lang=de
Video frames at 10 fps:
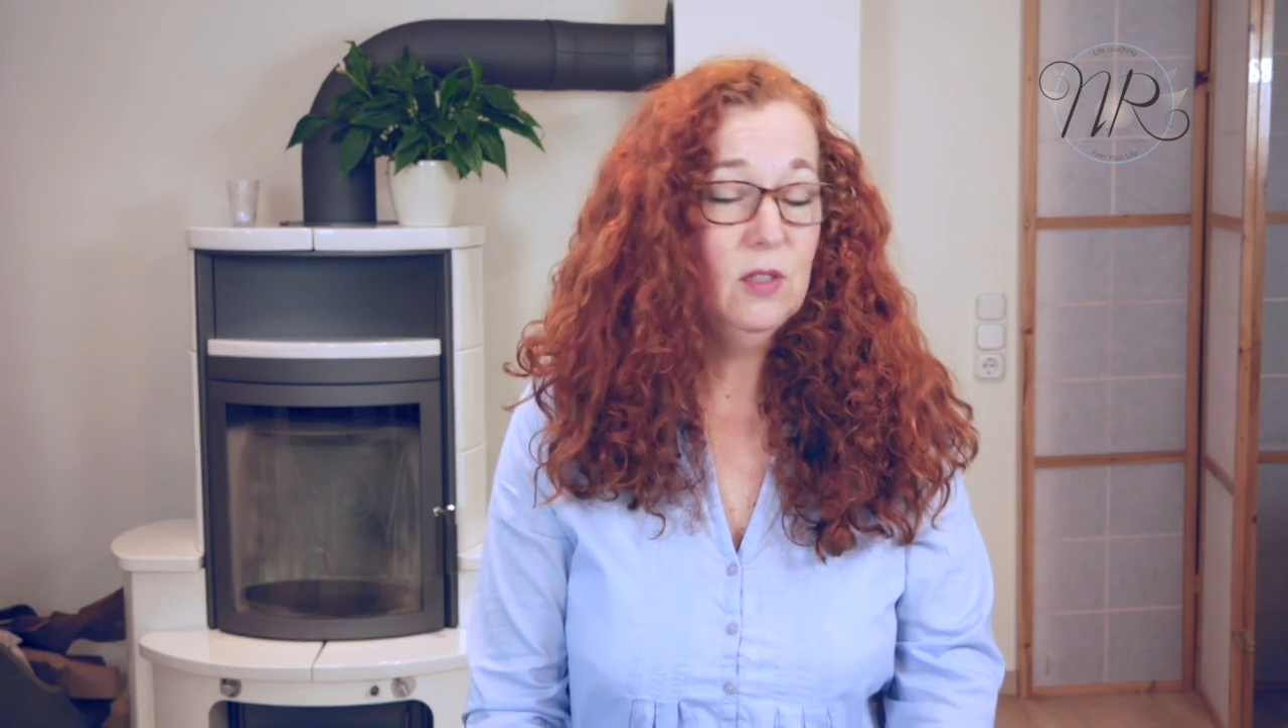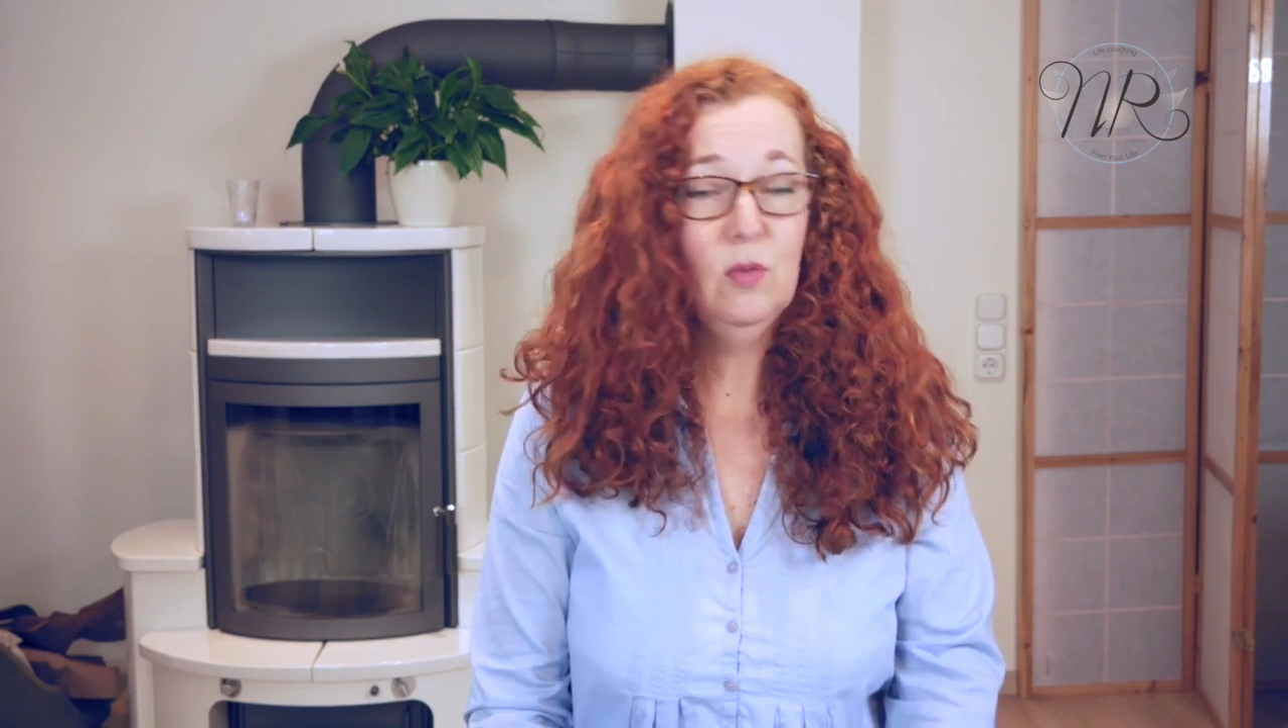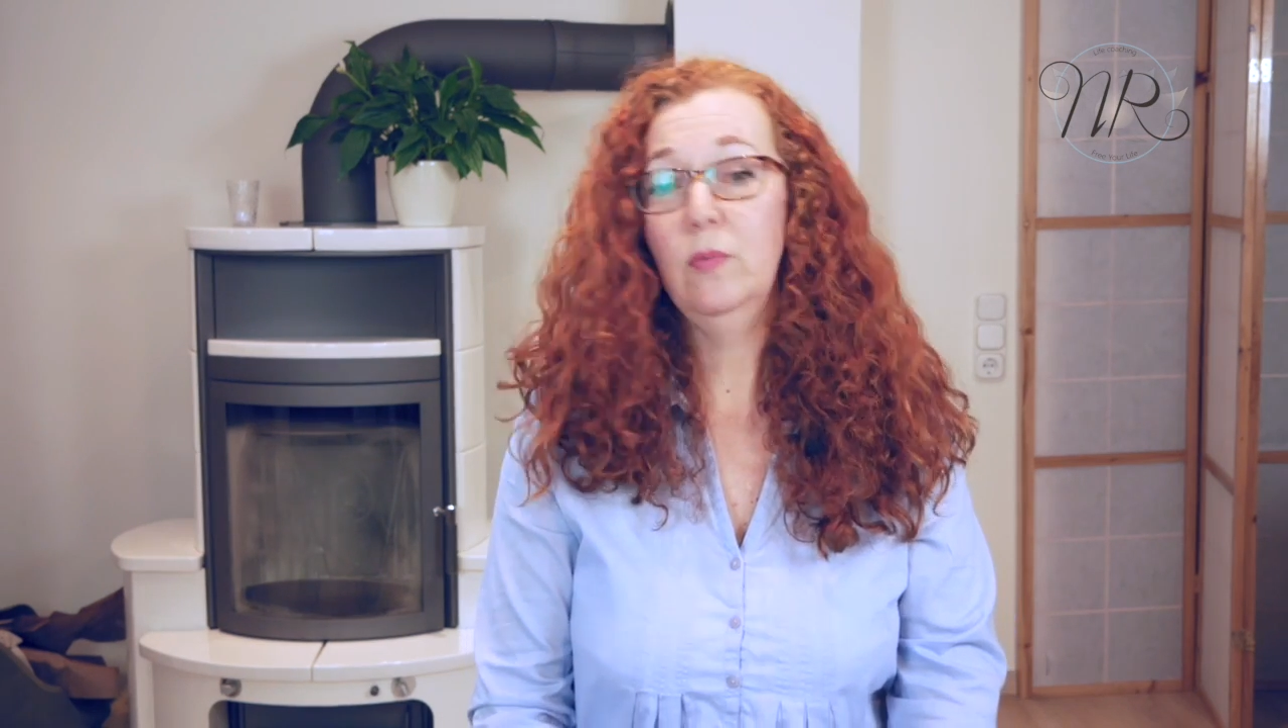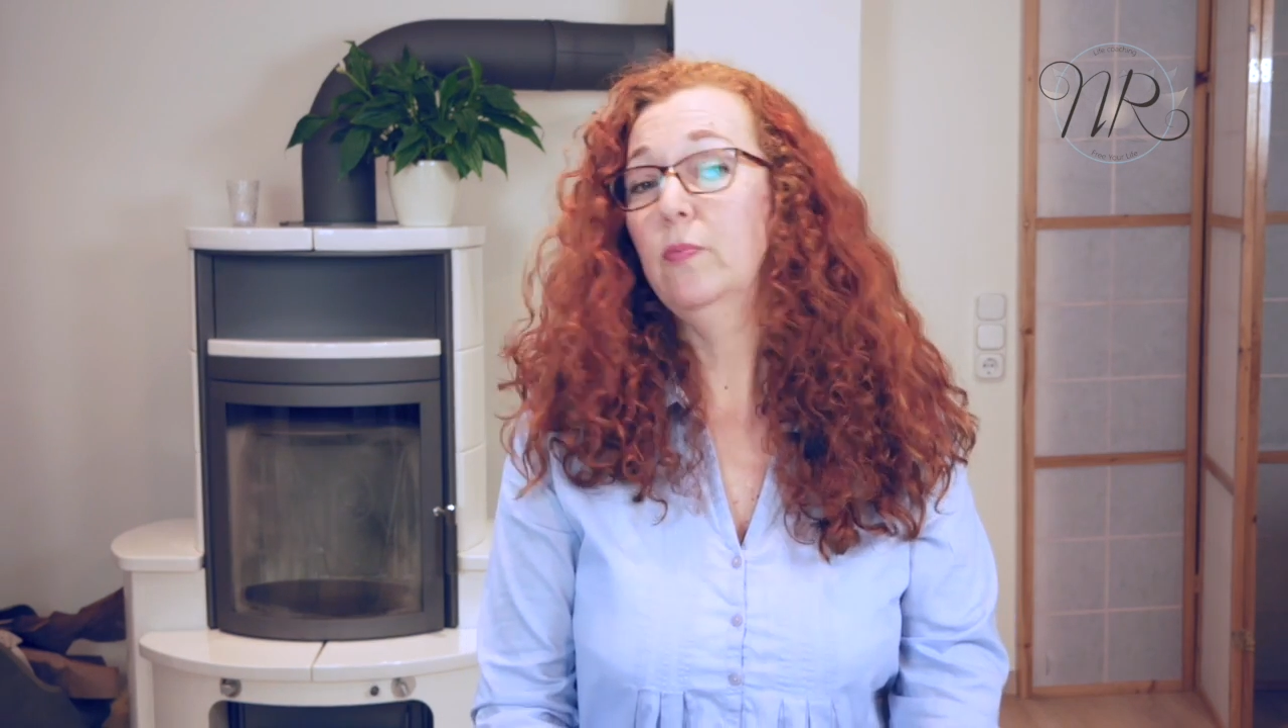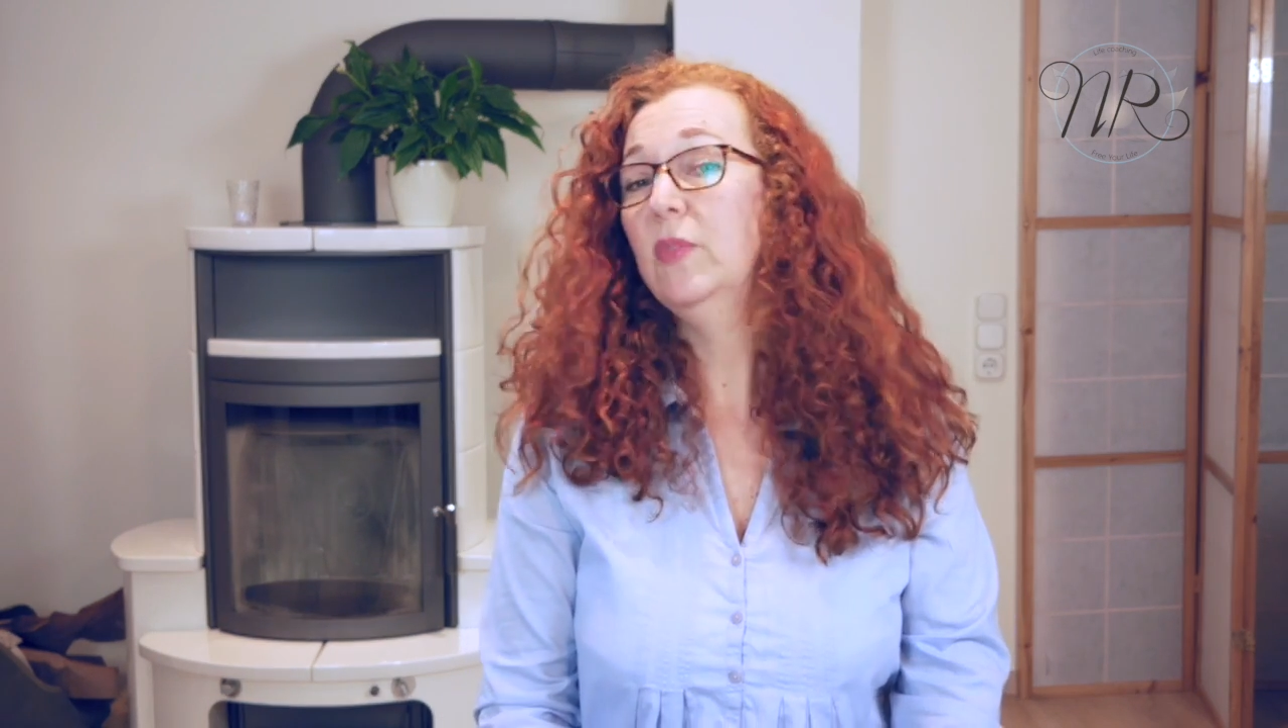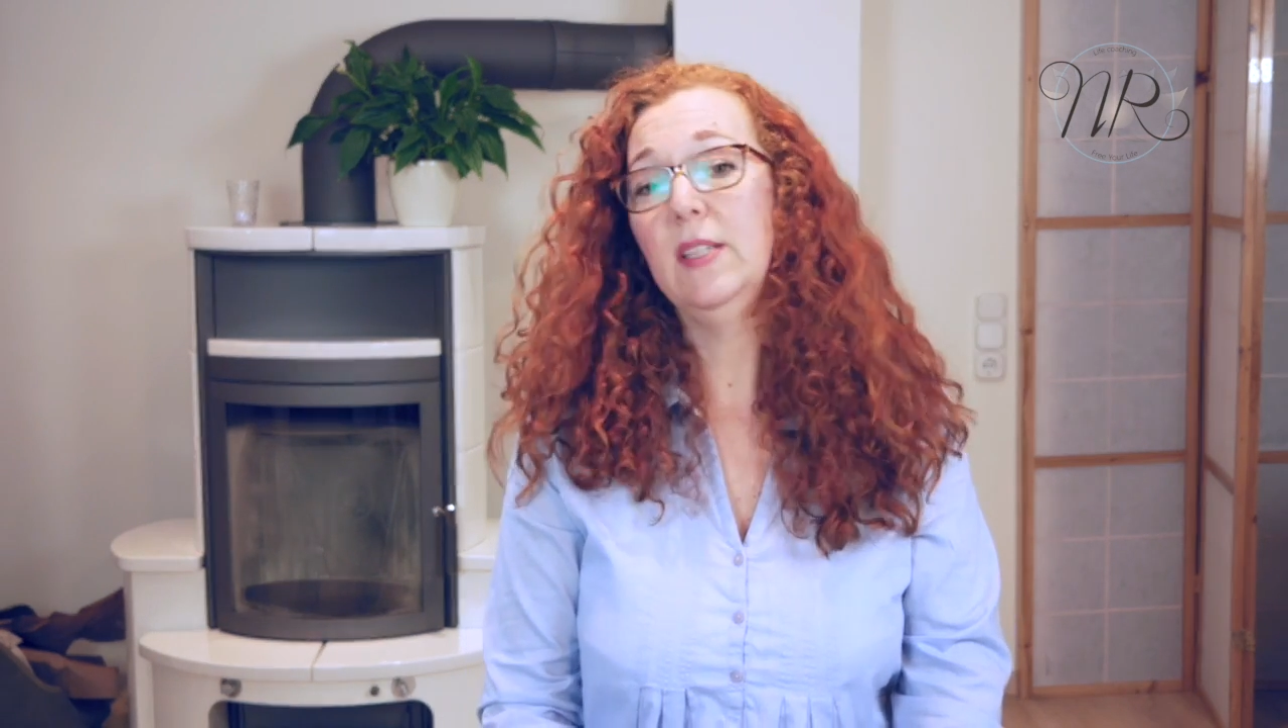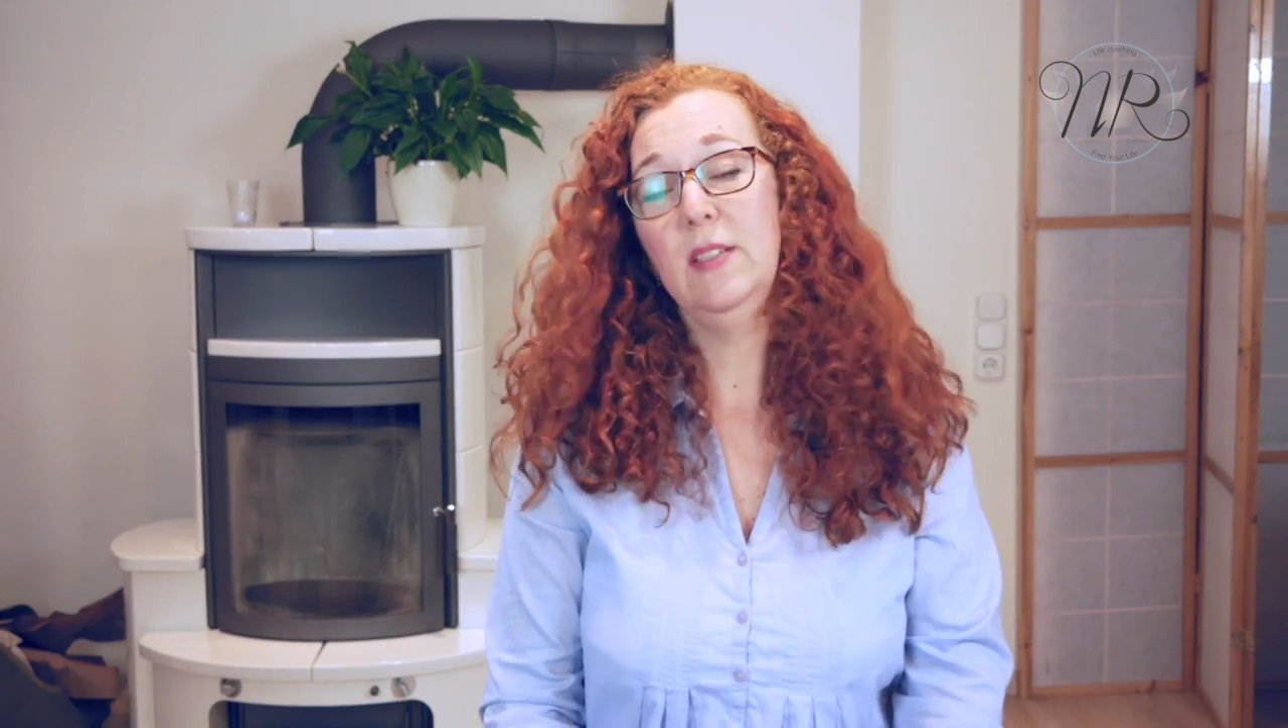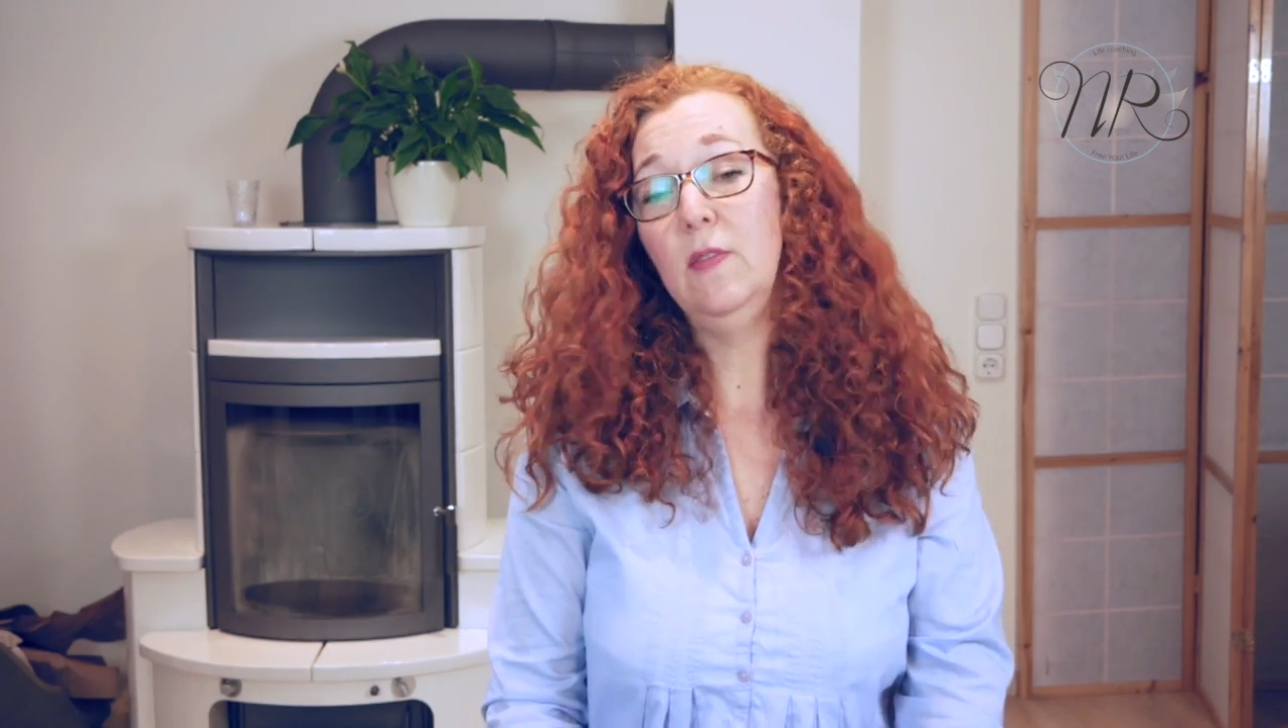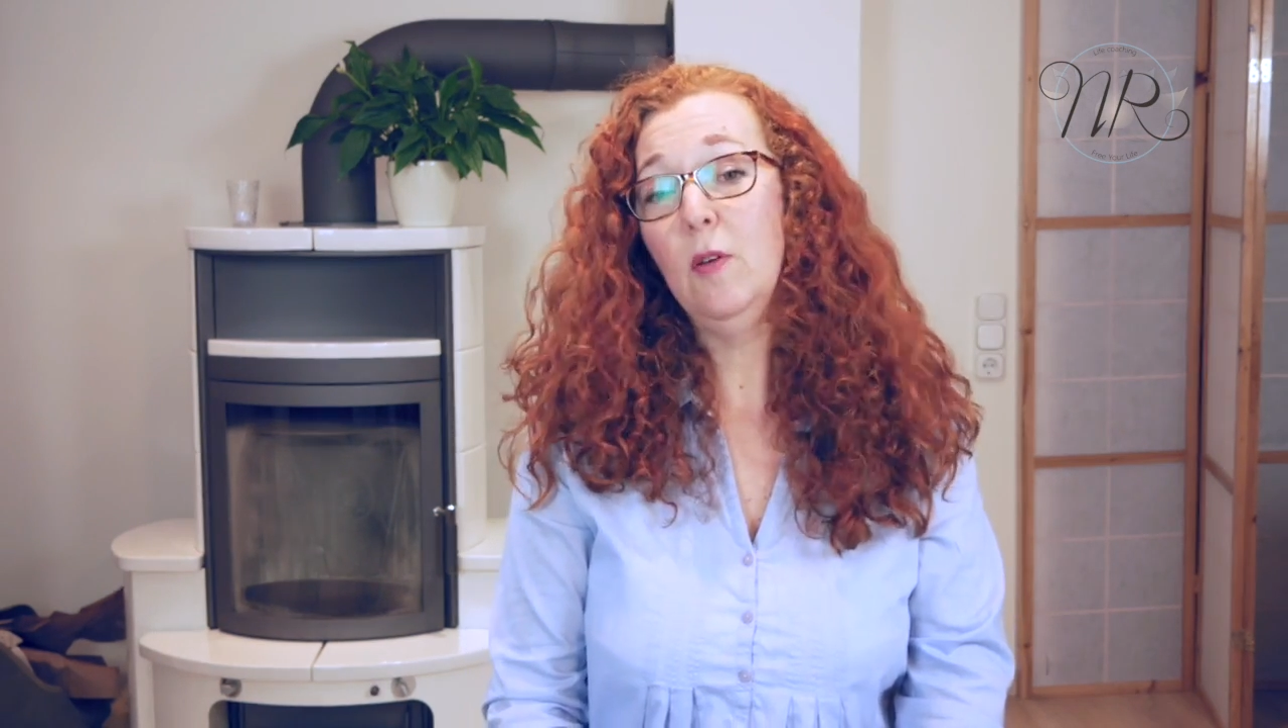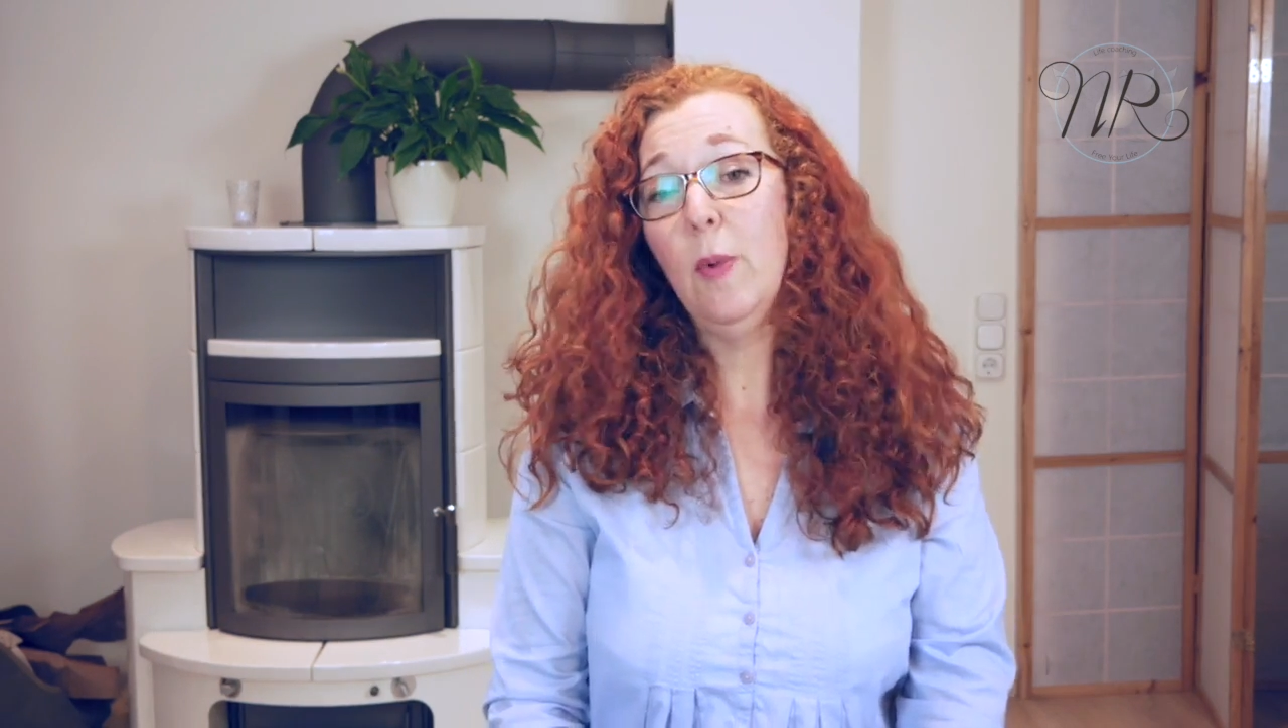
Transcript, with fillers: So, da sind wir